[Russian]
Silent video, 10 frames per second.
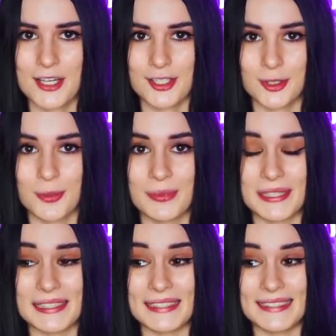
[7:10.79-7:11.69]

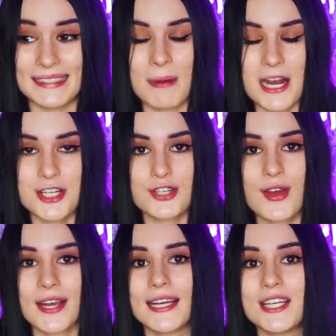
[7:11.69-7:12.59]
чтобы
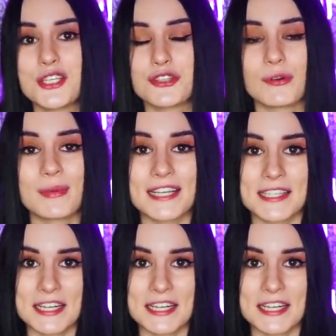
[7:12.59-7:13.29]
большое количество моих